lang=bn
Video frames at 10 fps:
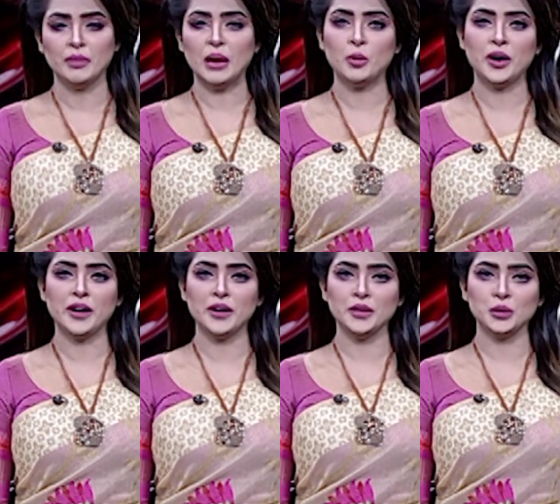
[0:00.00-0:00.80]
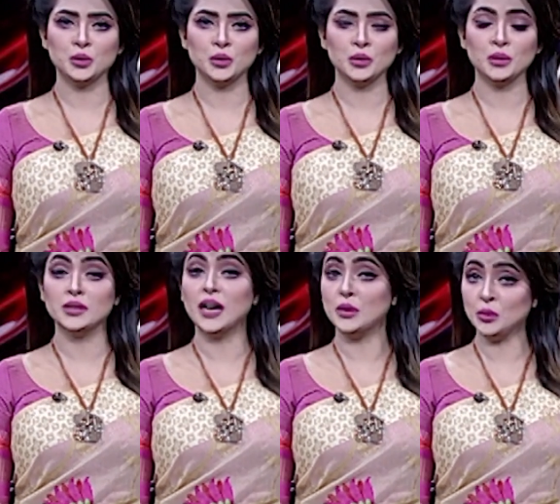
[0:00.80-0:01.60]
ব্যবহারকারীদের জন্য
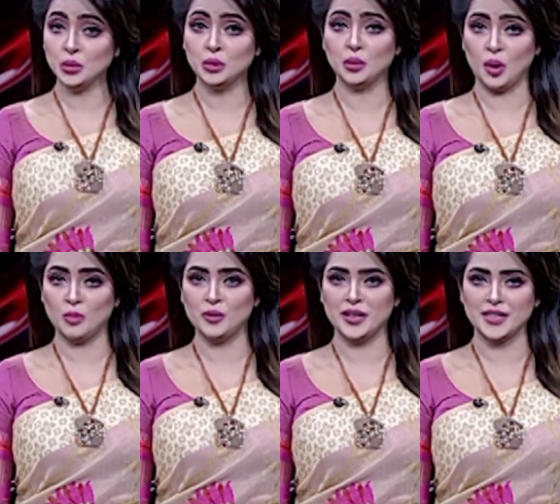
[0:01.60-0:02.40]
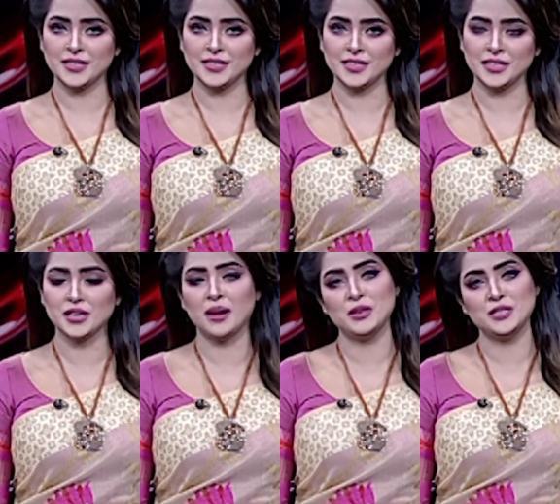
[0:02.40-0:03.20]
দারুণ সুখবর নিয়ে এসেছে
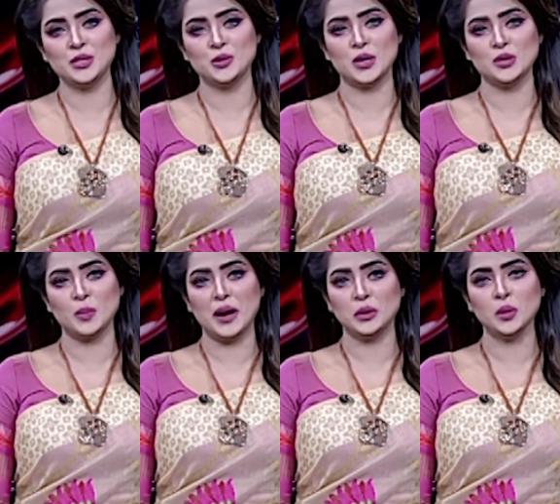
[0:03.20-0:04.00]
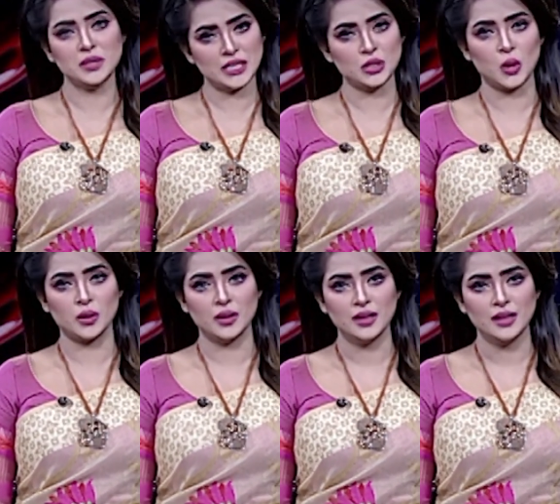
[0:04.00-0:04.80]
সামাজিক যোগাযোগ মাধ্যম টিকটক